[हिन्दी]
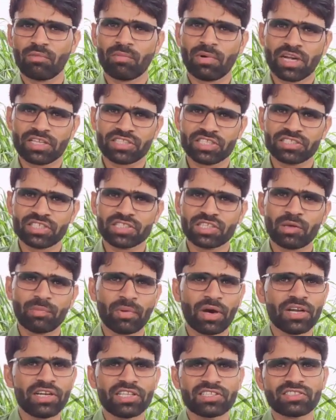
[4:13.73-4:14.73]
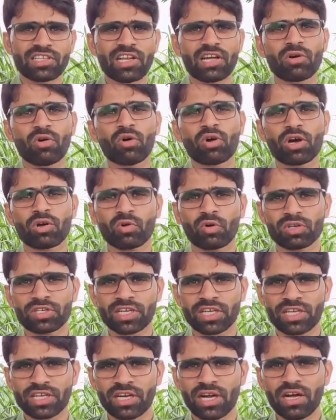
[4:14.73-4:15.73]
भारतीय जनता पार्टी से अलग होकर वोट
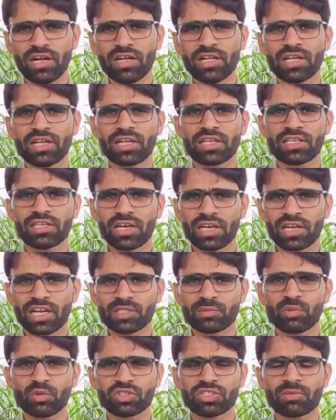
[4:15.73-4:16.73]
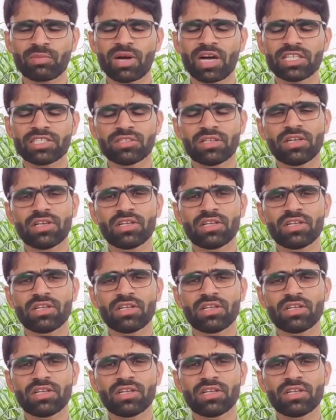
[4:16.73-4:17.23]
करेगा क्या राजपूत समाज